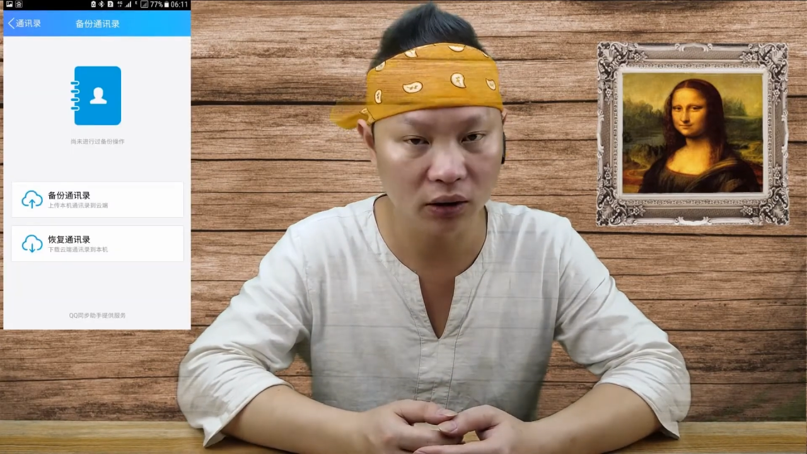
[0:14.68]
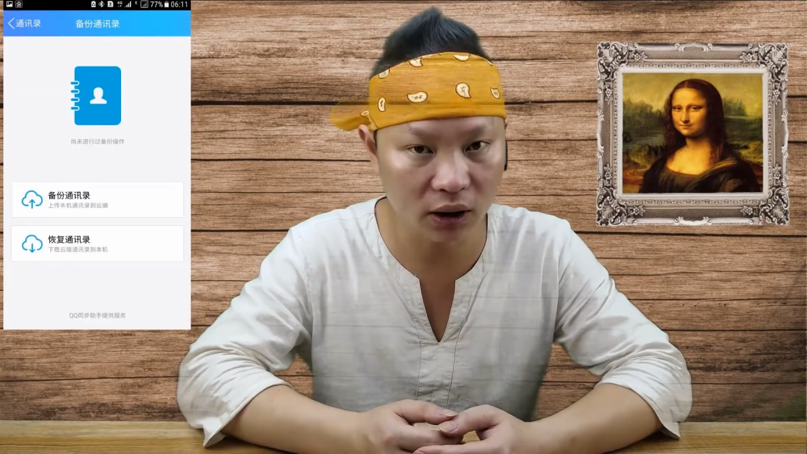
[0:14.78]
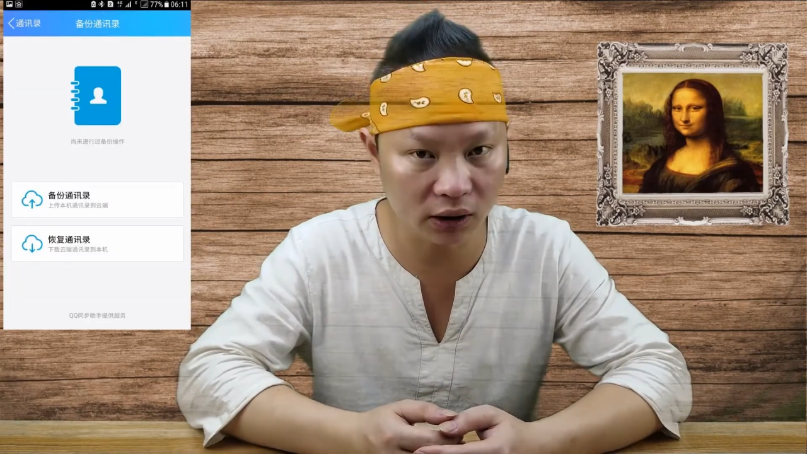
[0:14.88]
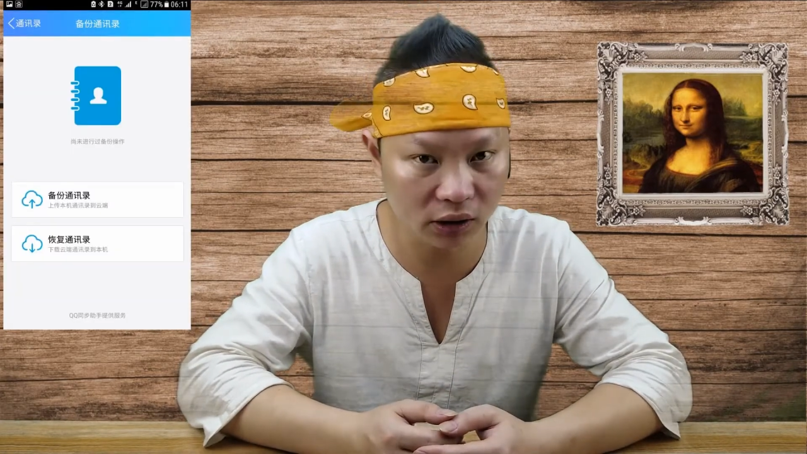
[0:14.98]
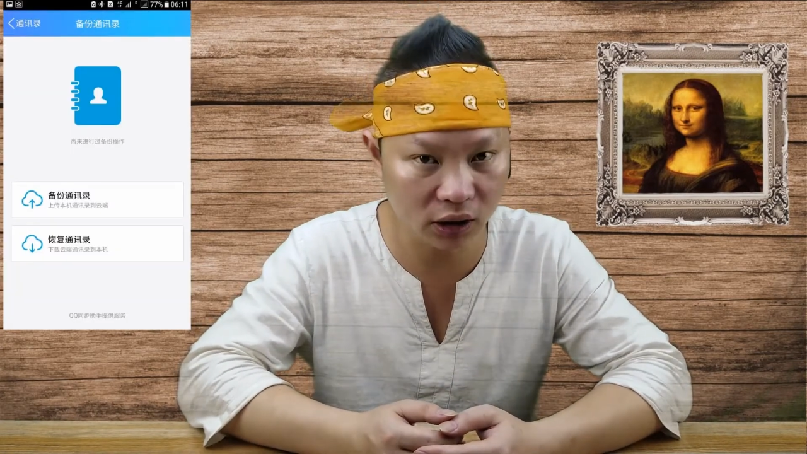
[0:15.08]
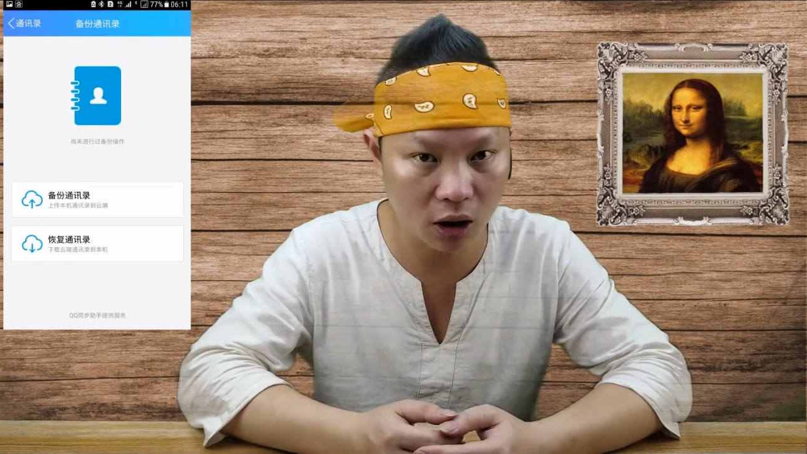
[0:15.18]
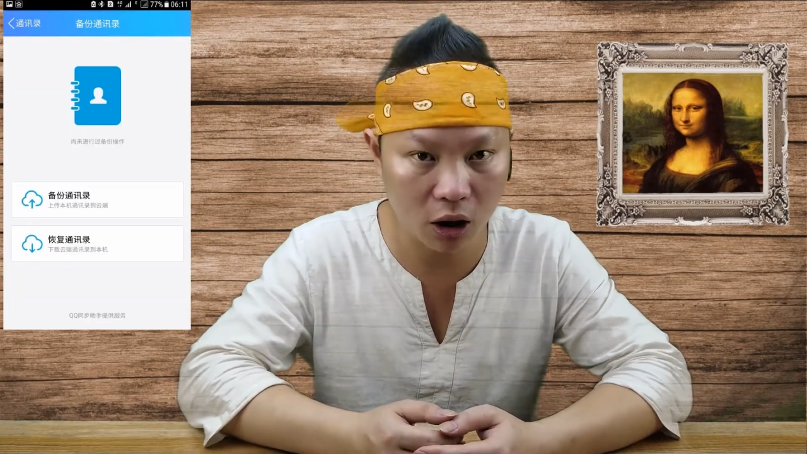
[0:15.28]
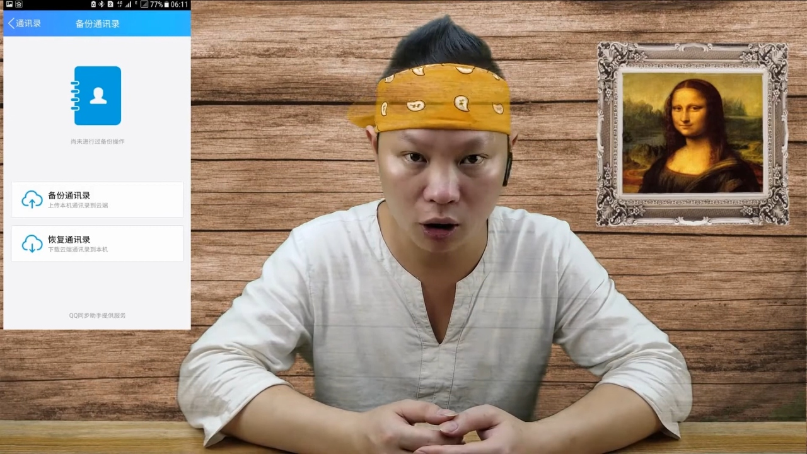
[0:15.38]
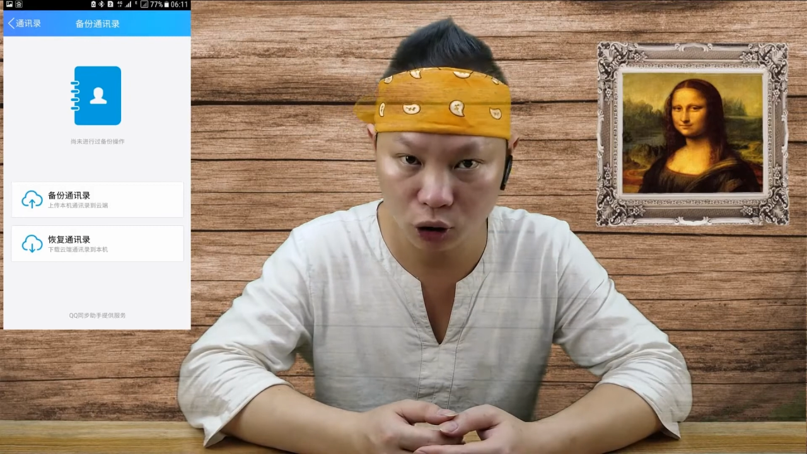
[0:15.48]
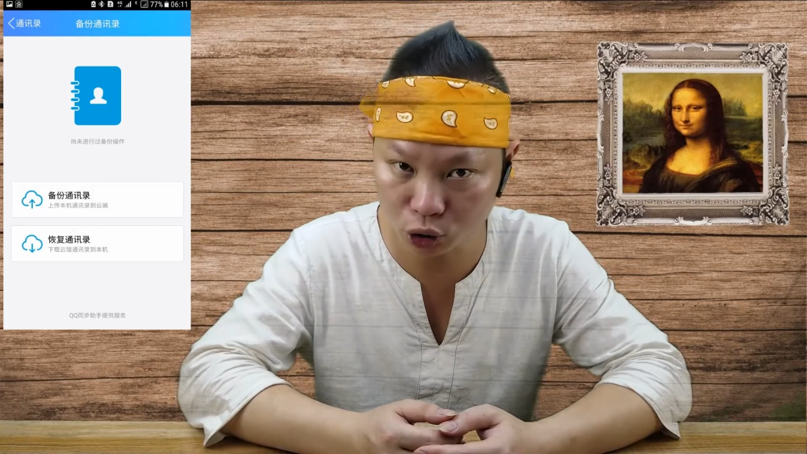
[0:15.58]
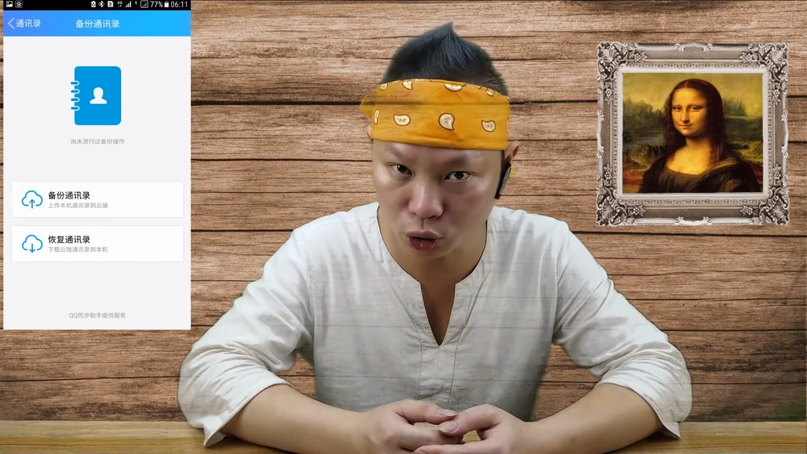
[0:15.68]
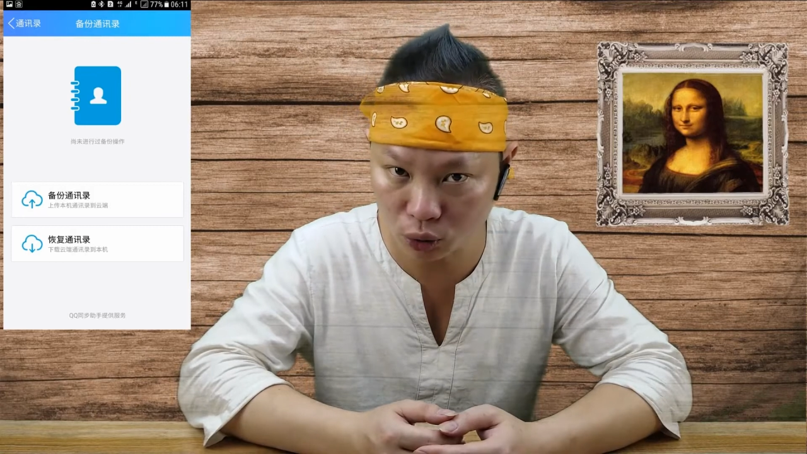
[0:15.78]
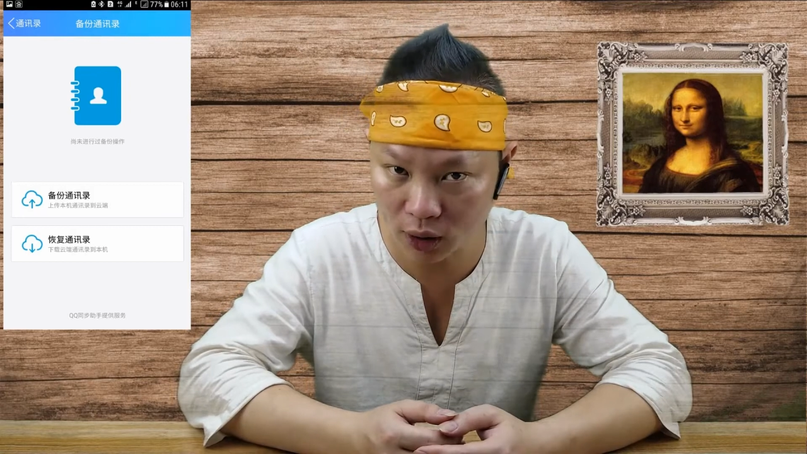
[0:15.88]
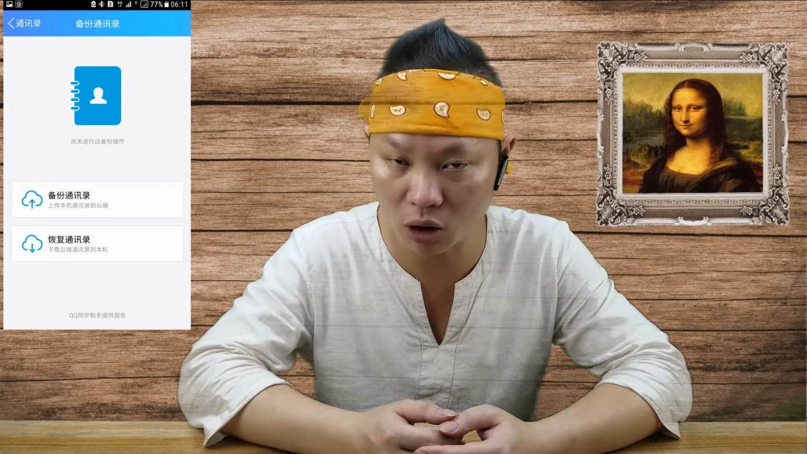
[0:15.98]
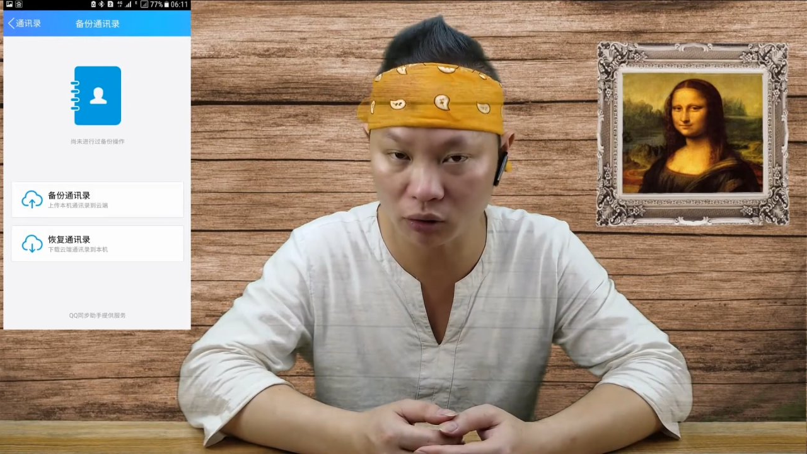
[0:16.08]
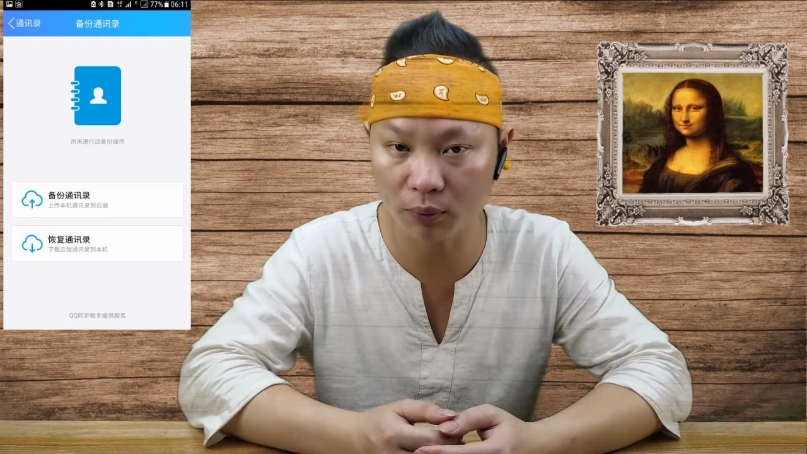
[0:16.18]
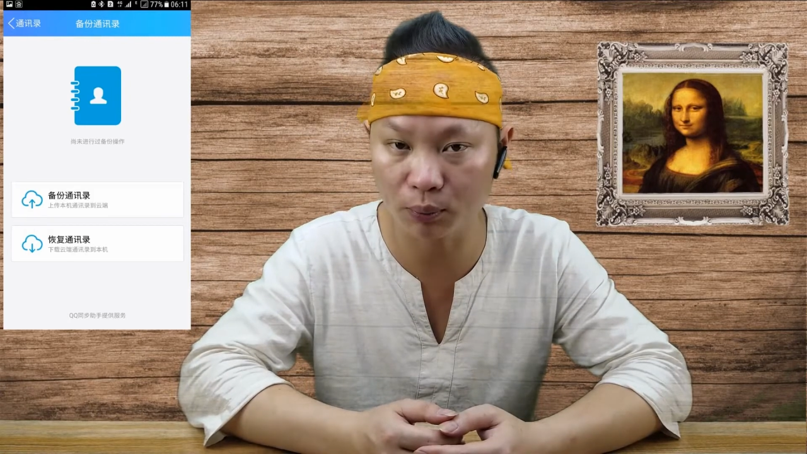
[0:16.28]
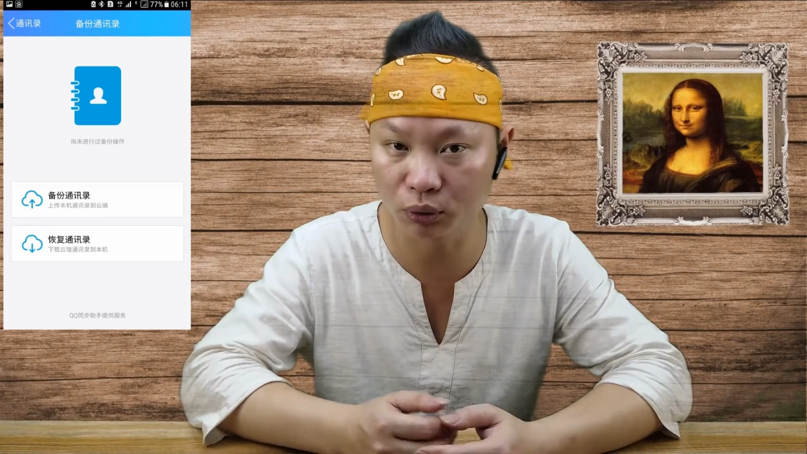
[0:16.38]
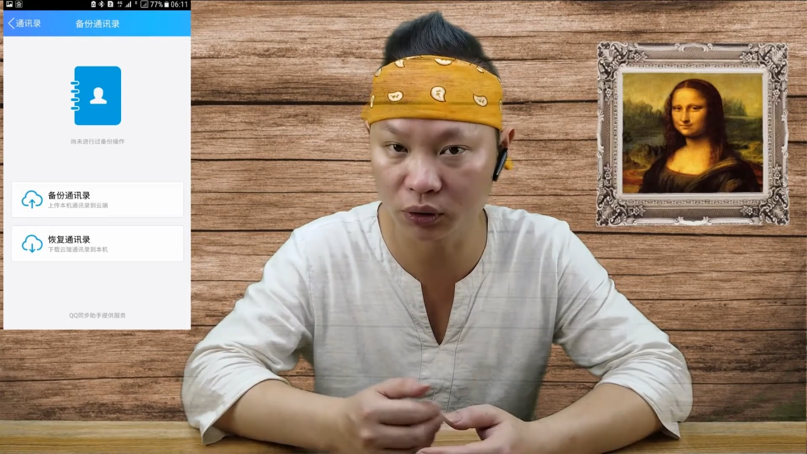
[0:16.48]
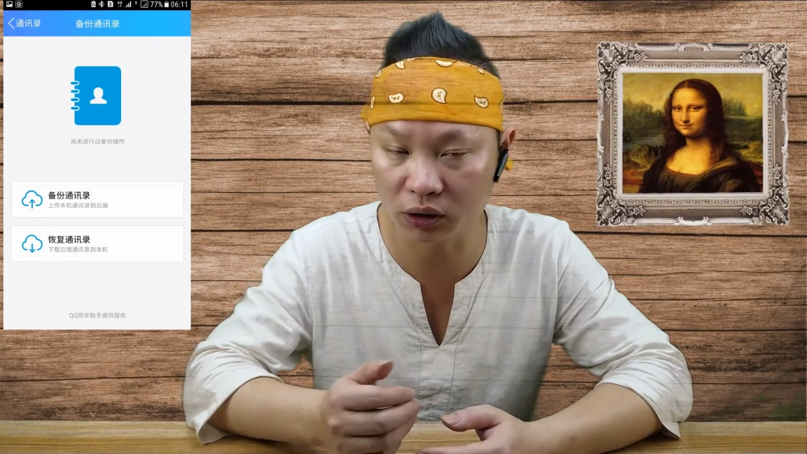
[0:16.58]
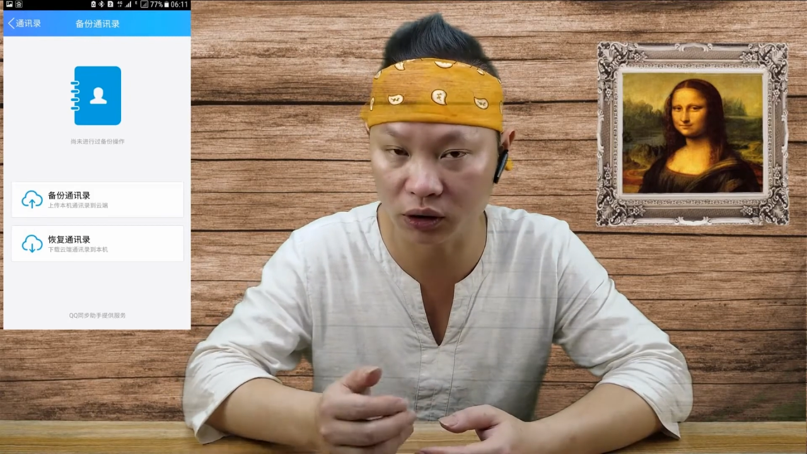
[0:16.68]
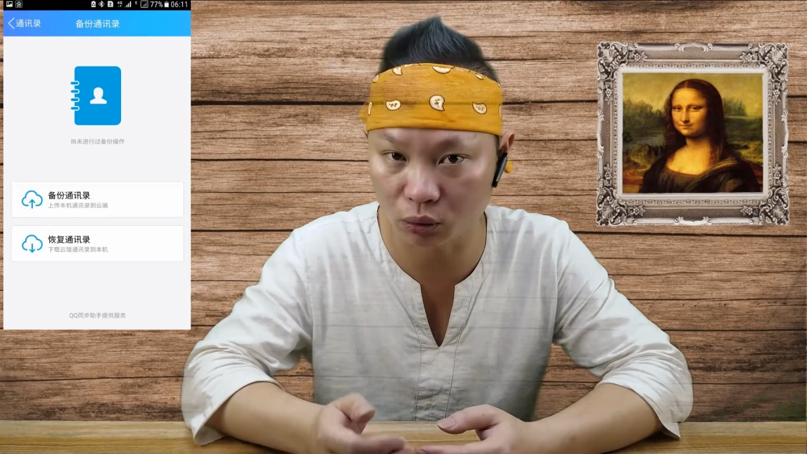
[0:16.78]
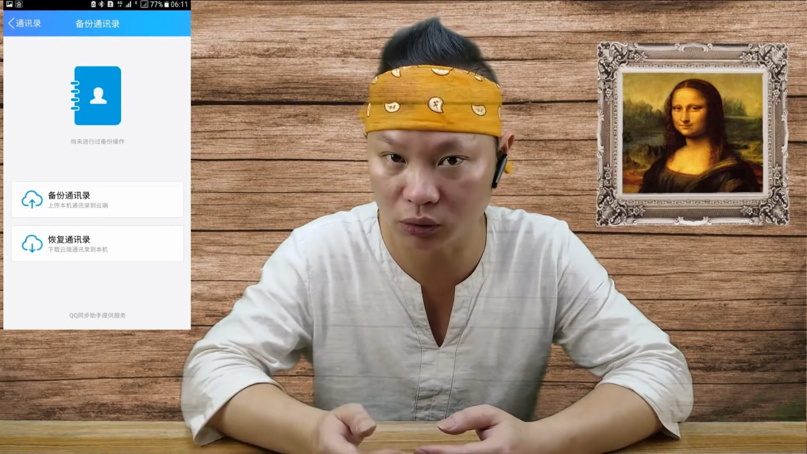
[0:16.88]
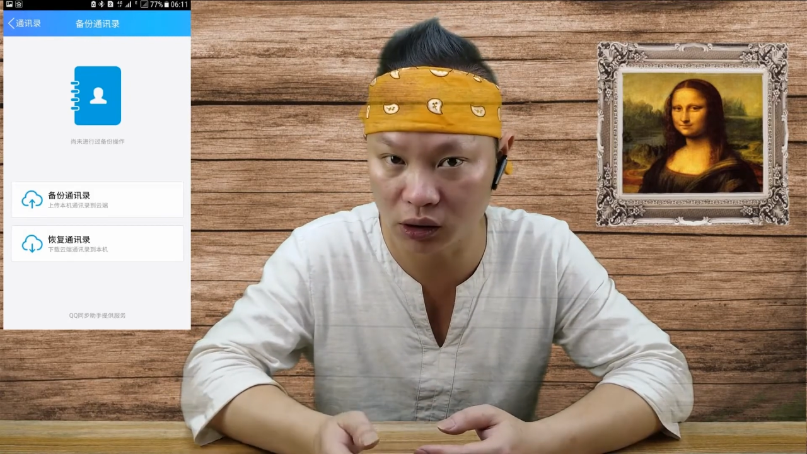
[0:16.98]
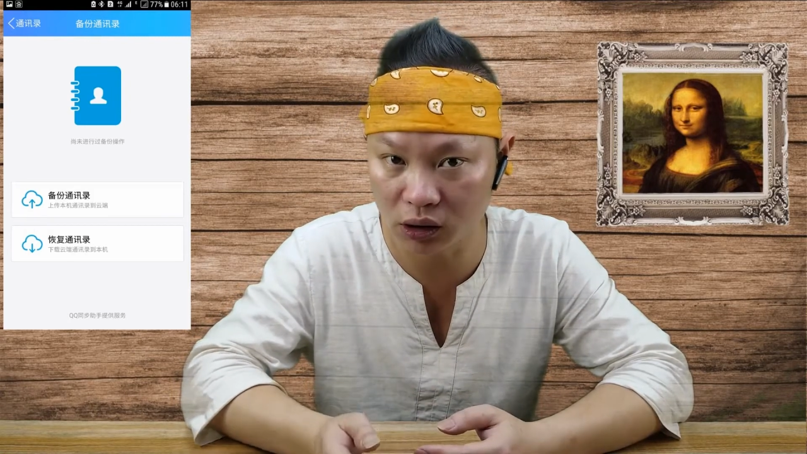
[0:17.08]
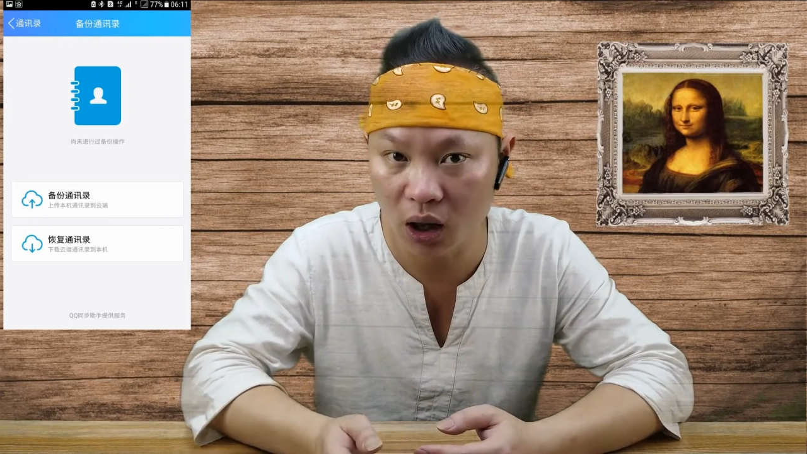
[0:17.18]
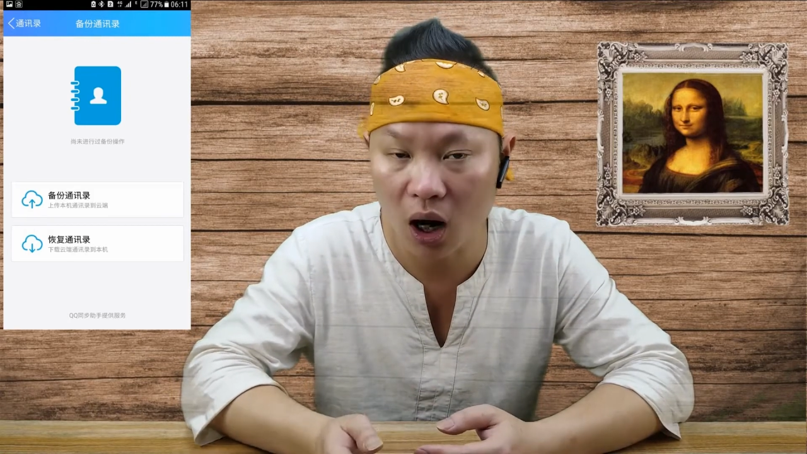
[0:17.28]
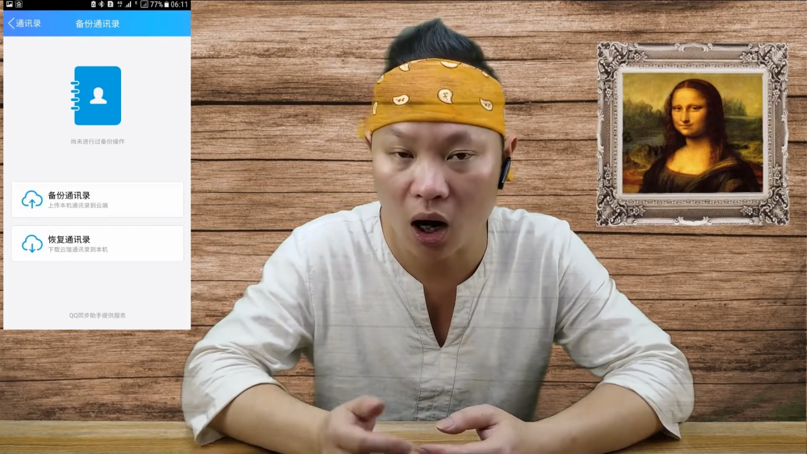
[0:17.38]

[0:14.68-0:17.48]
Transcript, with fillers: 但是呢，重要的不是手机，